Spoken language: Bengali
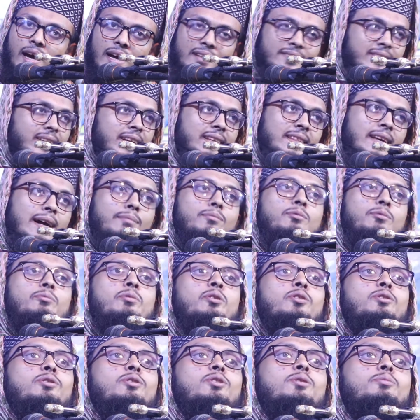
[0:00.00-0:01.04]
হাজরাতে আবু
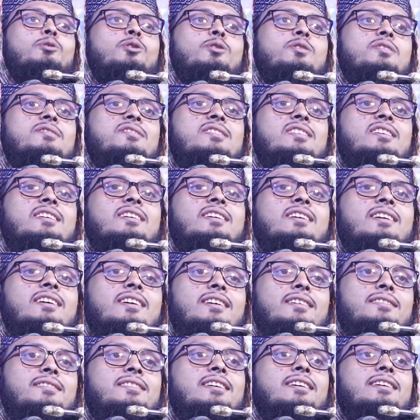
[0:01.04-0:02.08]
বকরকে বলতেছে
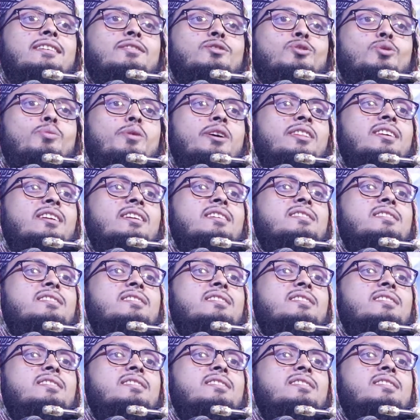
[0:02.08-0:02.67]
যে তোমাদের